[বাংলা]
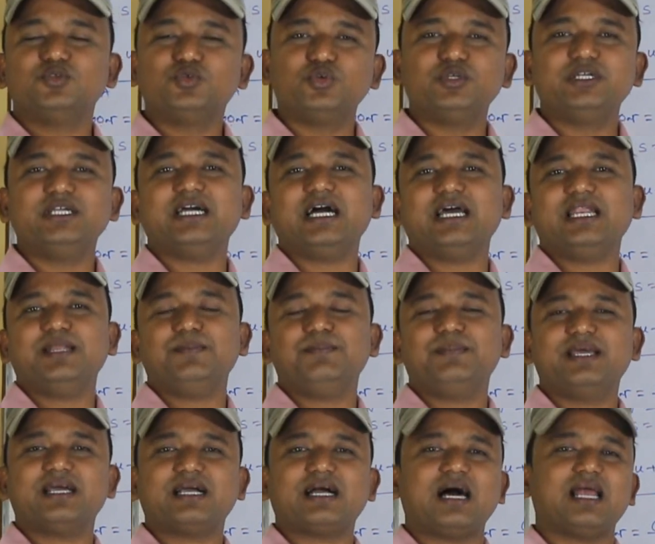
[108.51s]
দুটি গাড়ির
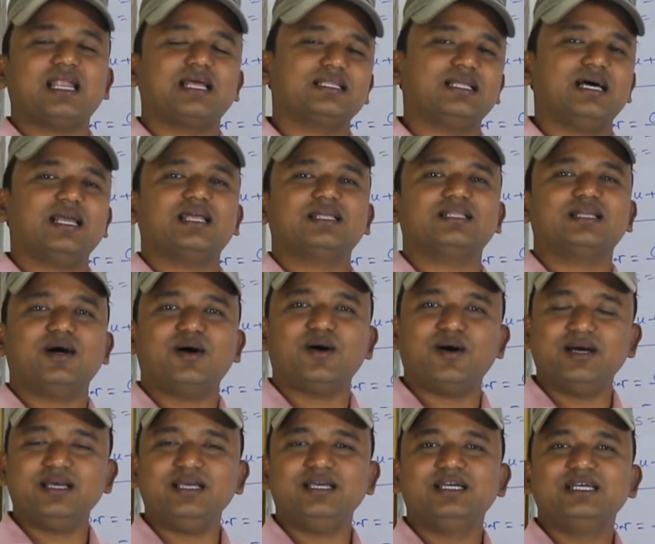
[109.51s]
বেগ আলাদা আলাদা
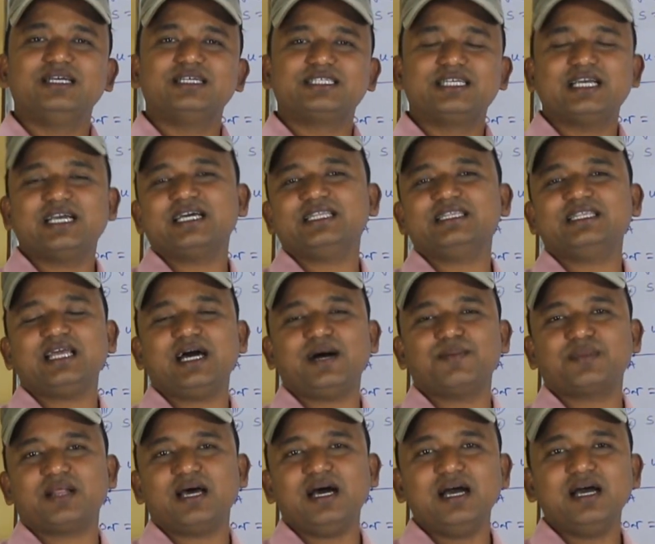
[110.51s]
হয় সেক্ষেত্রে
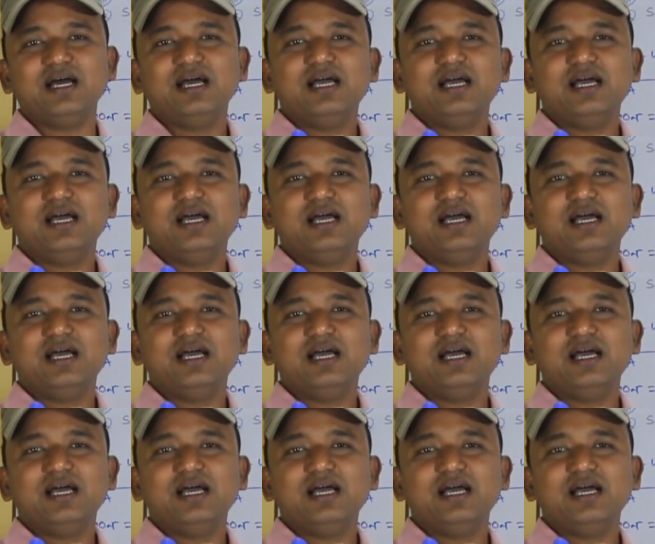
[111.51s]
আমরা